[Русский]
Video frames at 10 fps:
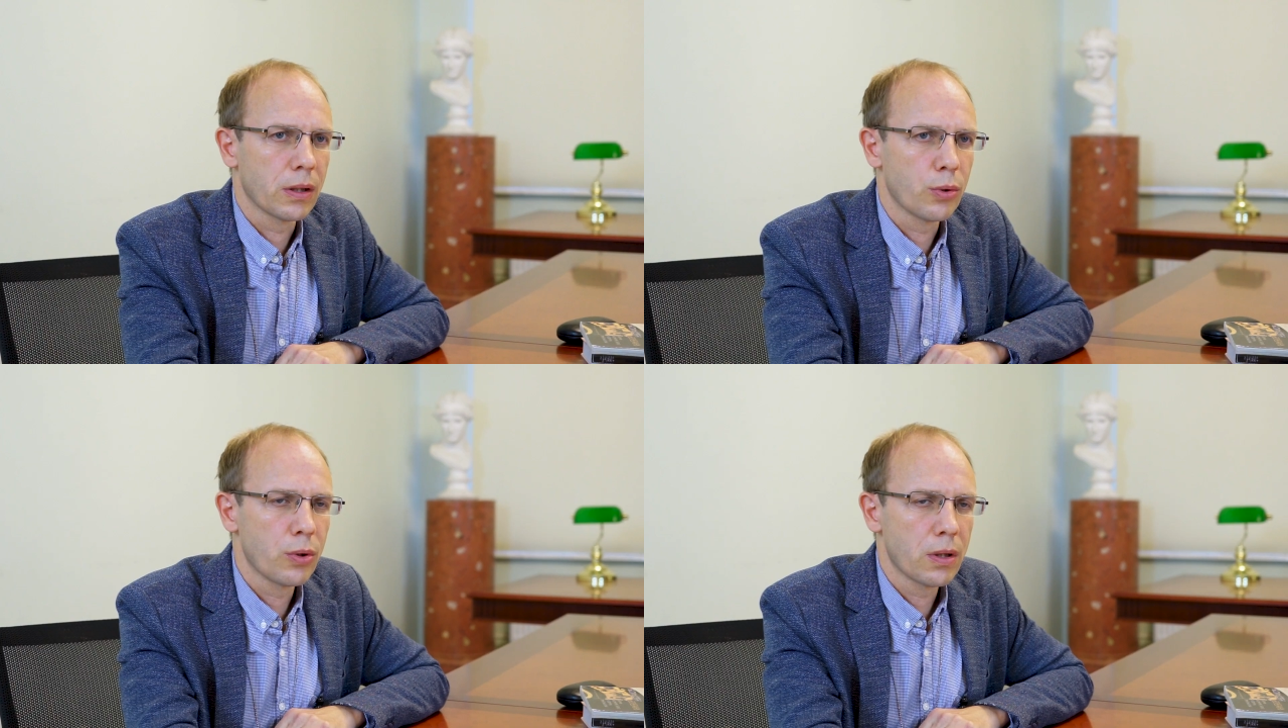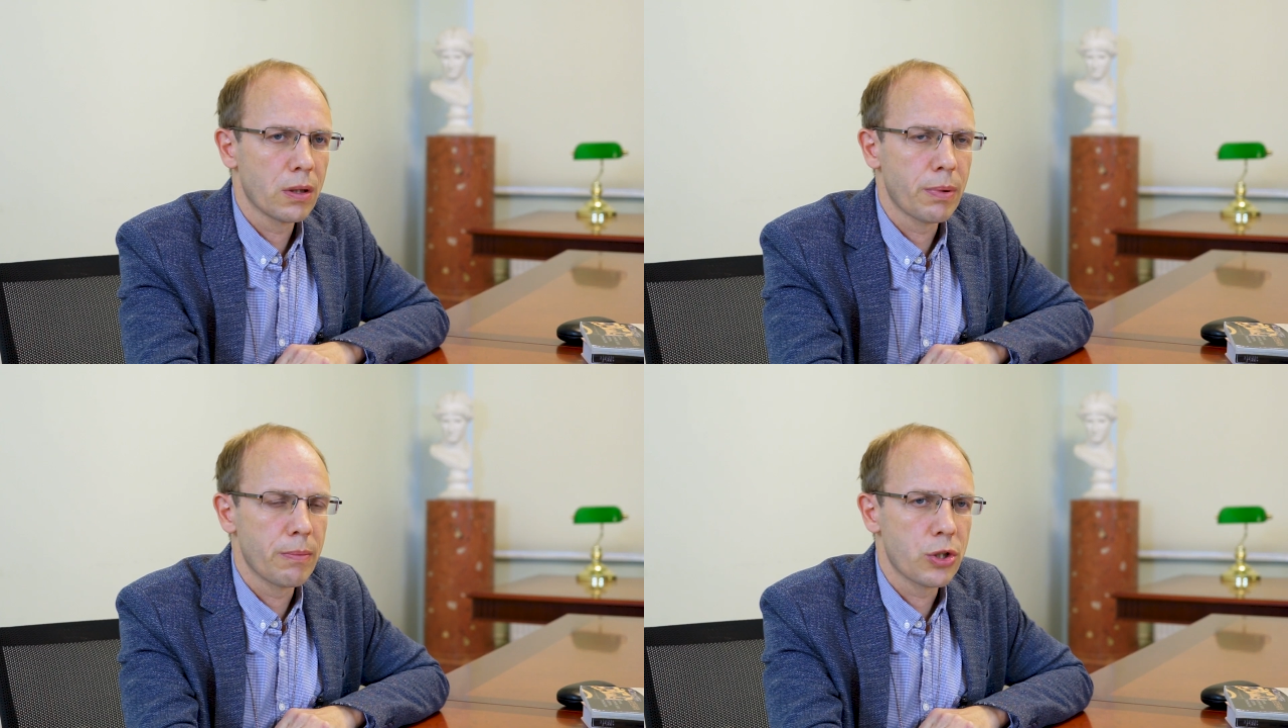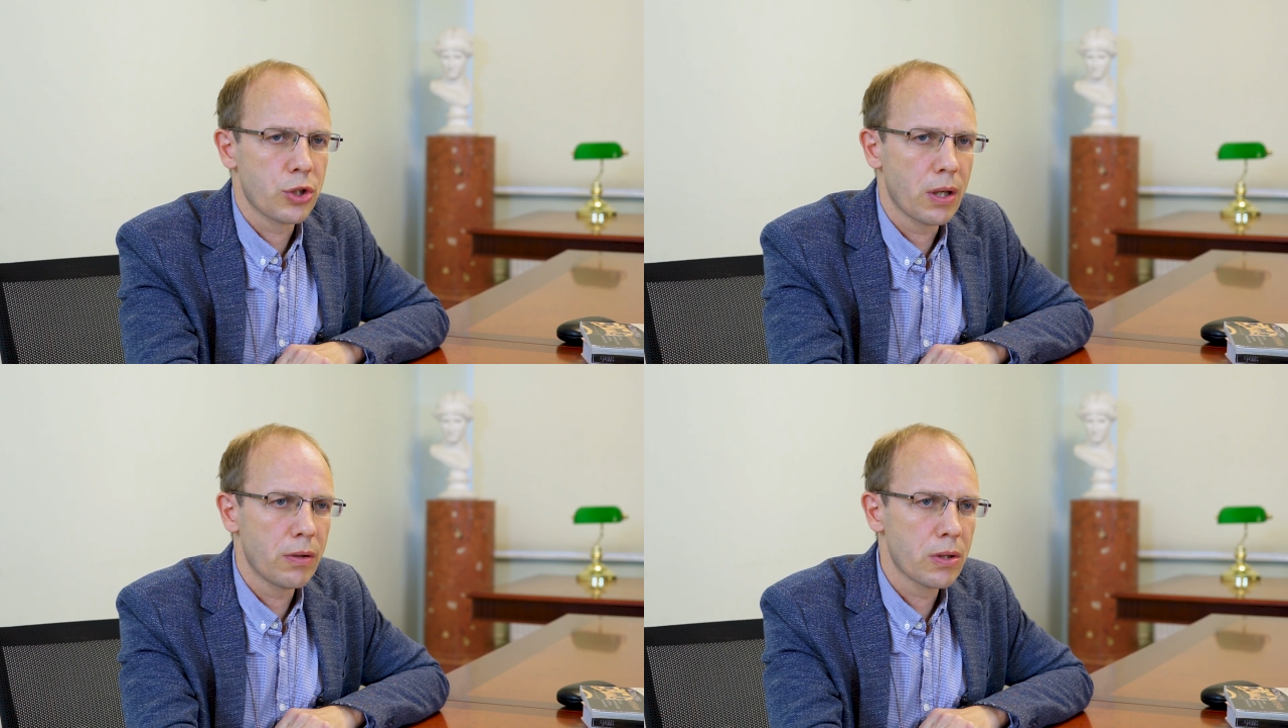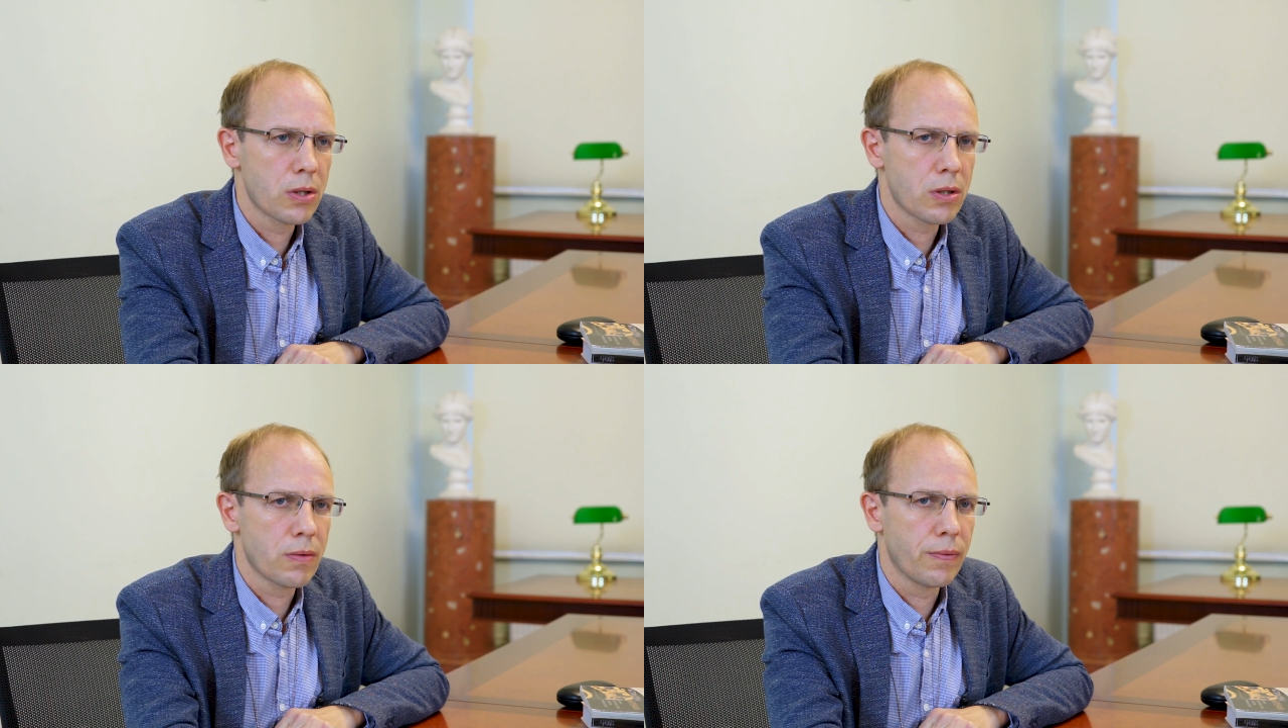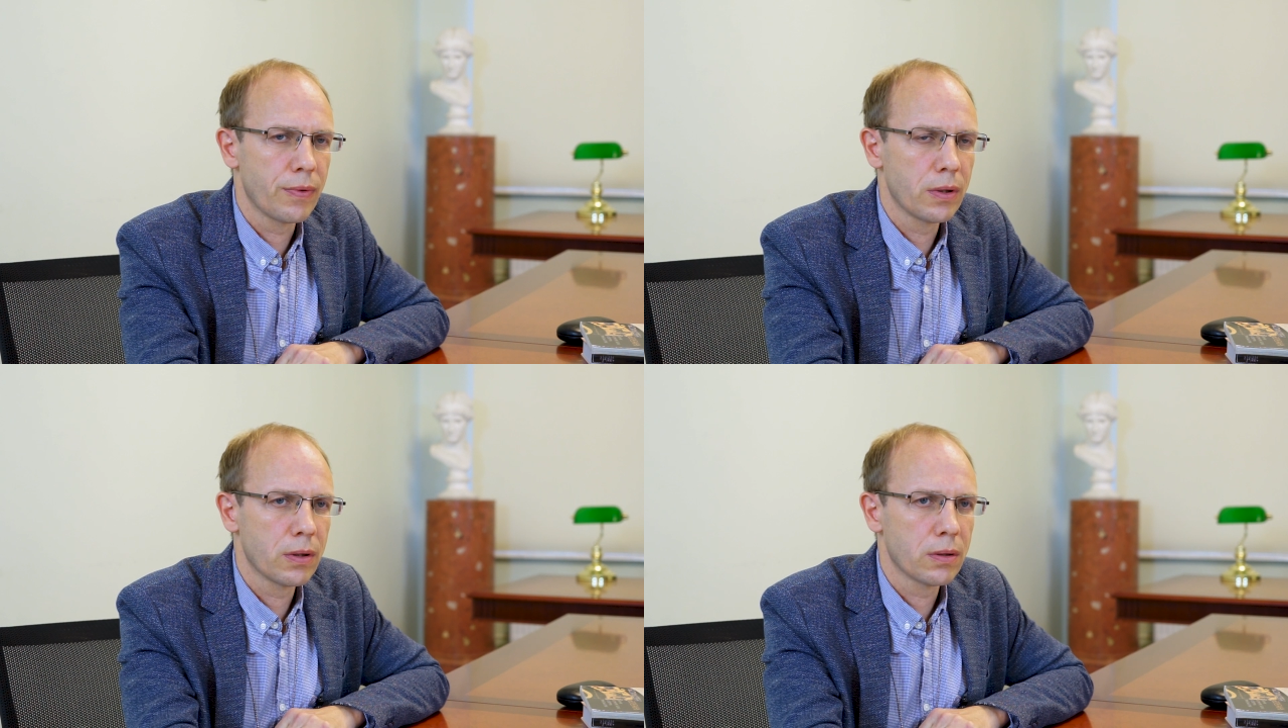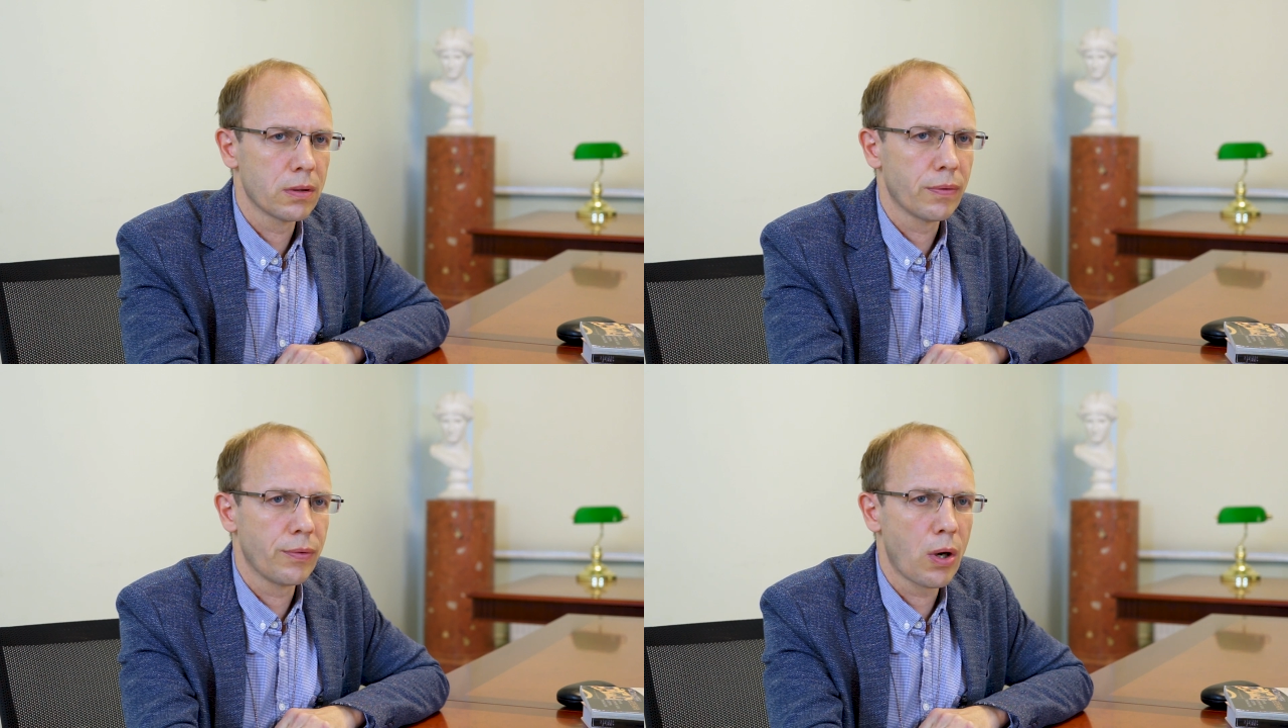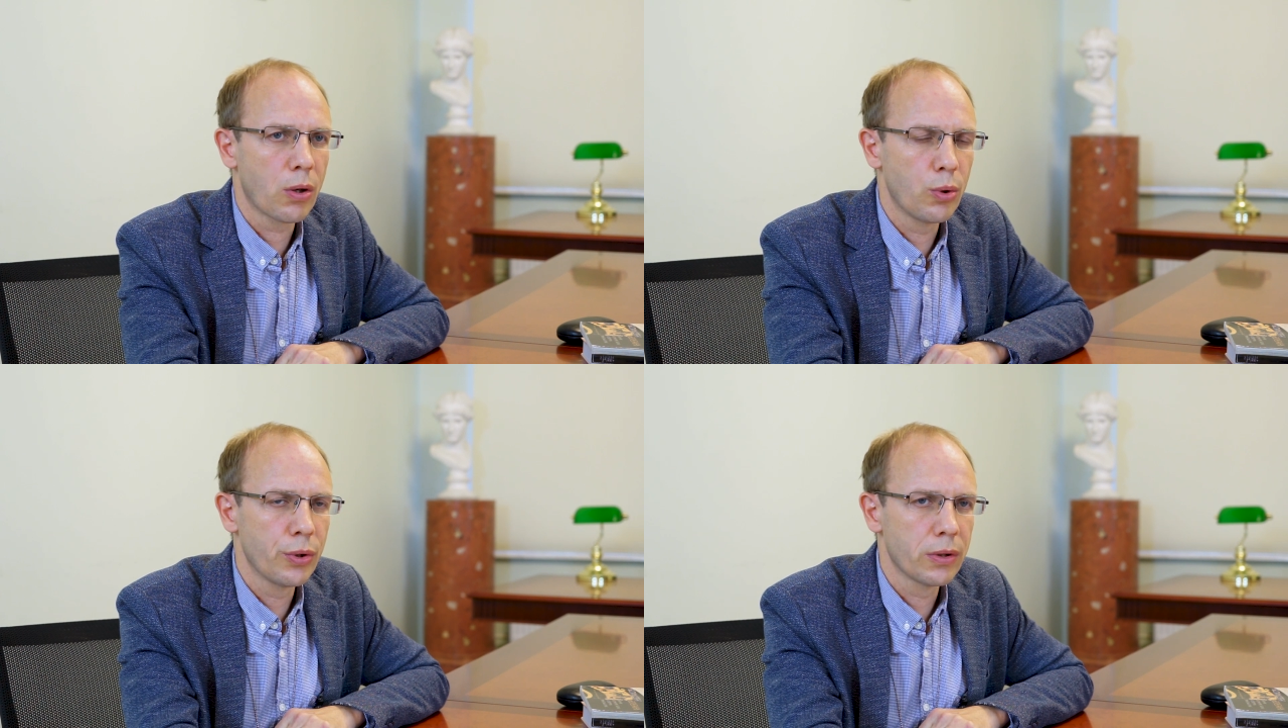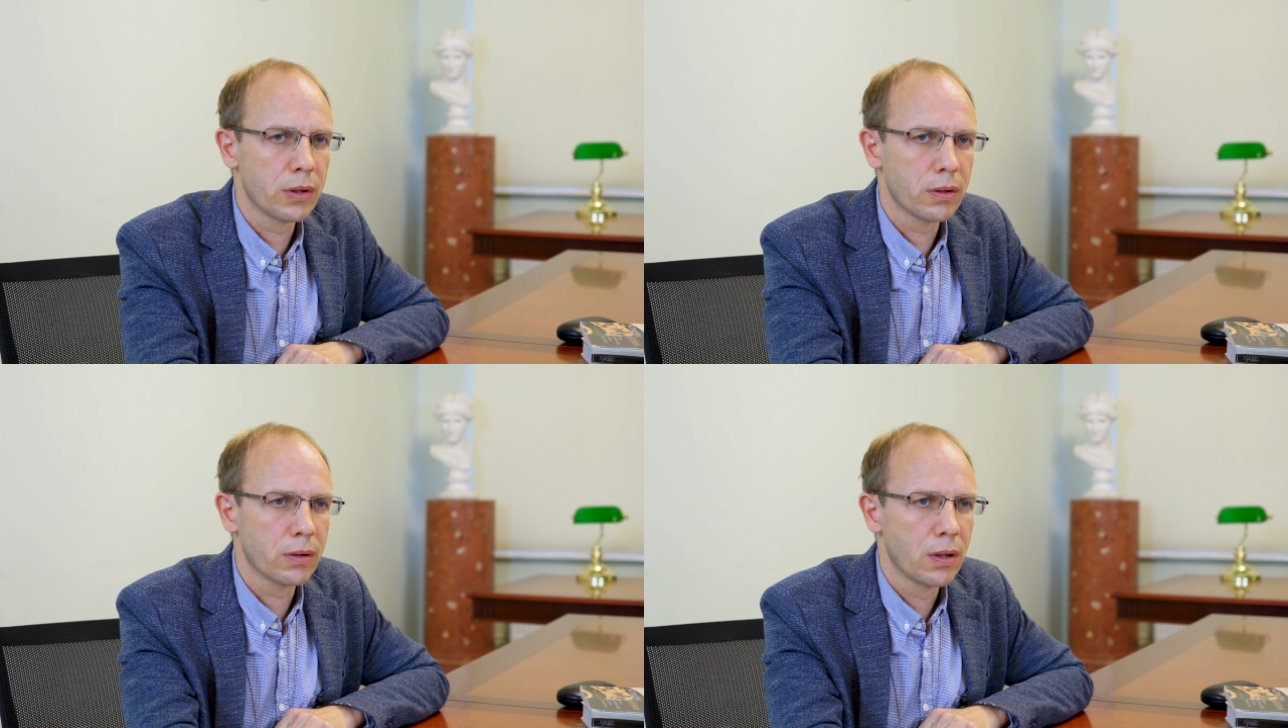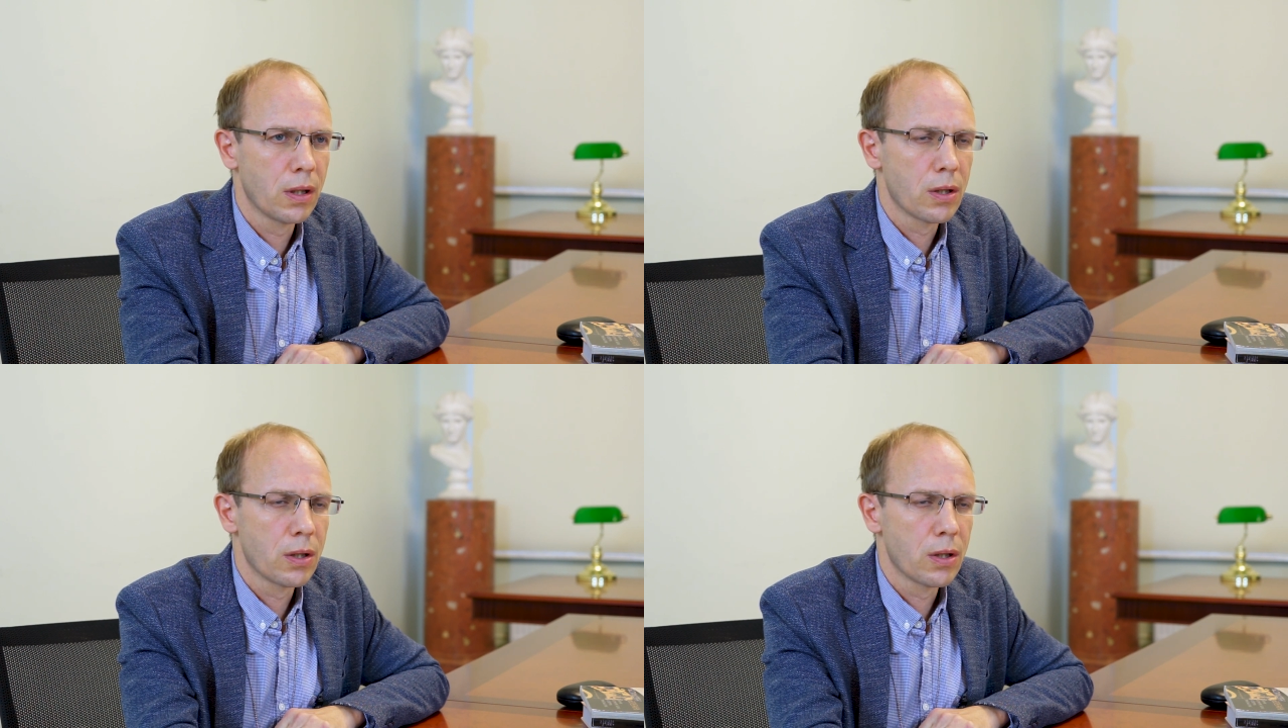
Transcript: которое помещалось в флаконы